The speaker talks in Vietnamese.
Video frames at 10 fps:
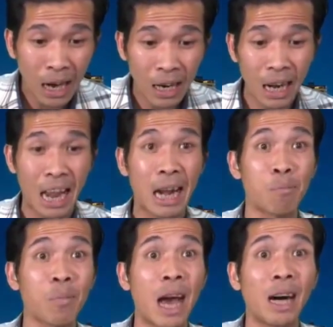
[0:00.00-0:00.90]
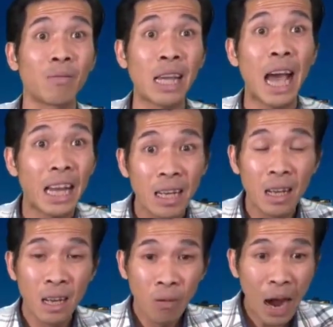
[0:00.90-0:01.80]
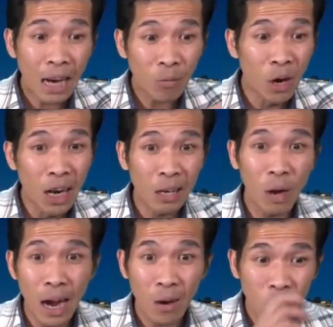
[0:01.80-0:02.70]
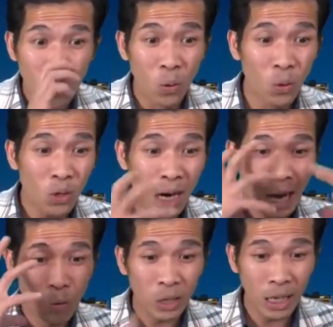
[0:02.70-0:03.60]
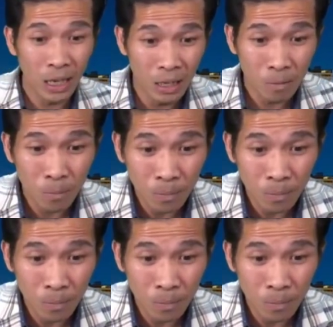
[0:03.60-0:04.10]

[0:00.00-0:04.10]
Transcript: giờ á, là 5 giờ phải dậy pha cà phê cà pháo đồ uống cho cái đầu nó tỉnh